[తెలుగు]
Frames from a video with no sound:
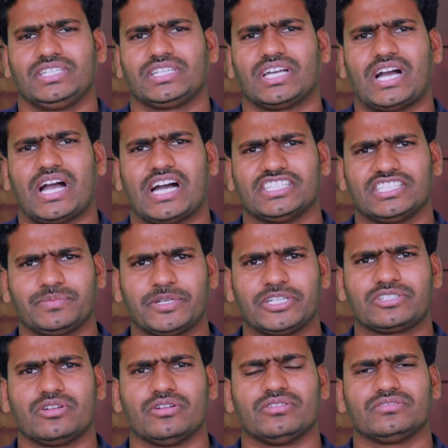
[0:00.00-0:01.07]
ఇక
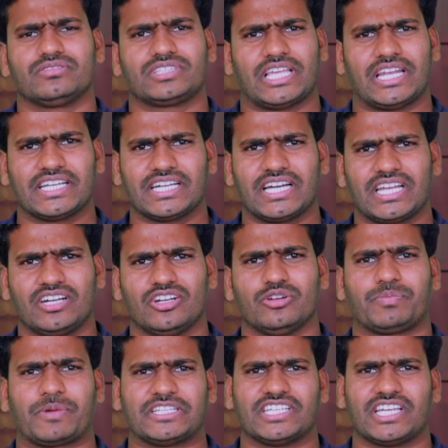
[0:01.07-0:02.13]
ఆంధ్రప్రదేశ్లో తెలంగాణలో
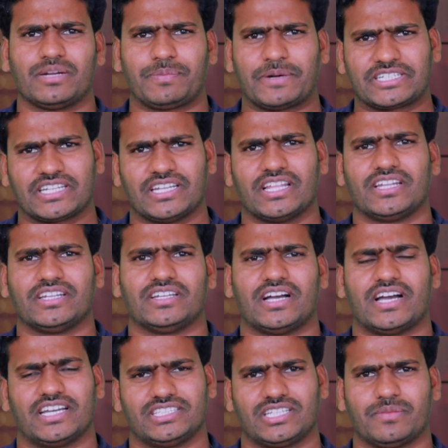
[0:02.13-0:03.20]
ప్రధాన పట్టణాలైన
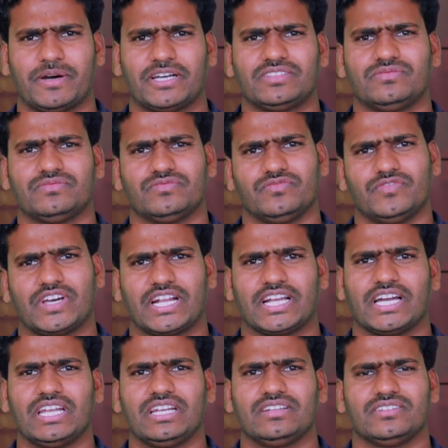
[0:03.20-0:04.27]
హైదరాబాద్
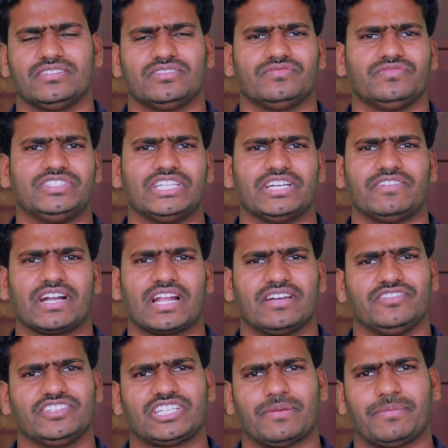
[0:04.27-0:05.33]
వరంగల్ విజయవాడ
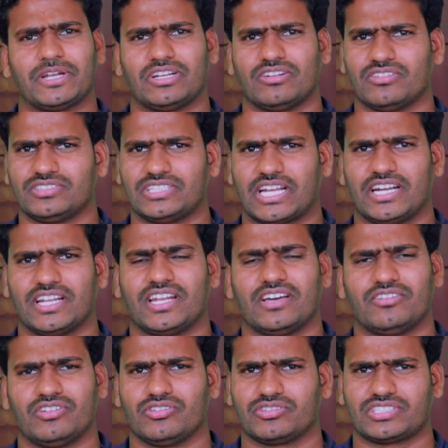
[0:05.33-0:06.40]
విశాఖపట్నంలో ధరలు
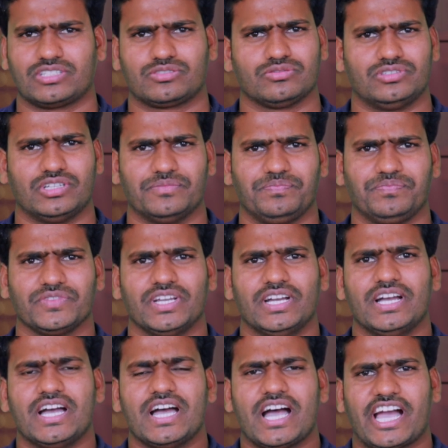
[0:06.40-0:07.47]
ఎలా ఉన్నాయో ఒకసారి చూద్దాం
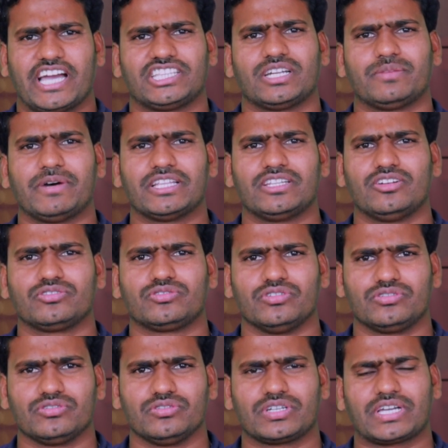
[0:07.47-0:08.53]
హైదరాబాద్లో
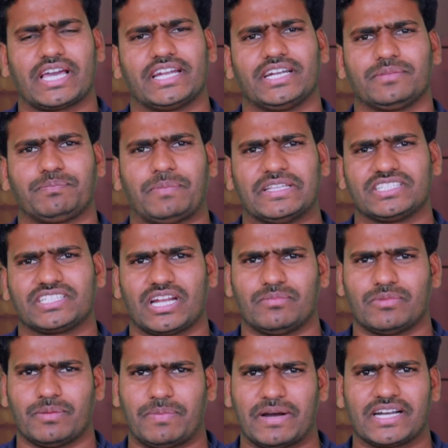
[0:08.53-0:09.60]
ట్వంటీ టూ క్యారెట్ పది
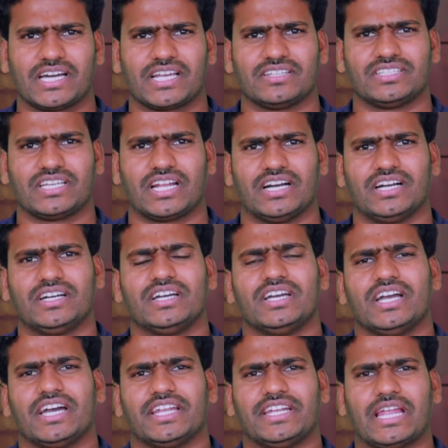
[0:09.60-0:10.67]
గ్రాముల బంగారం ధర
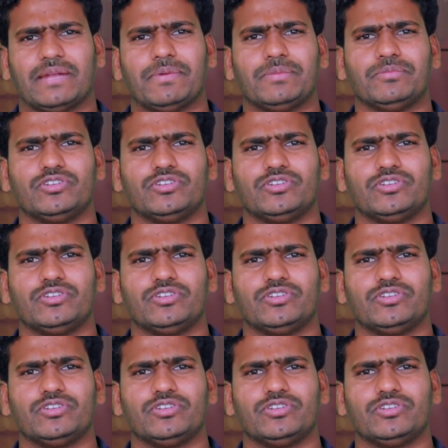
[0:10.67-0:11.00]
నలభై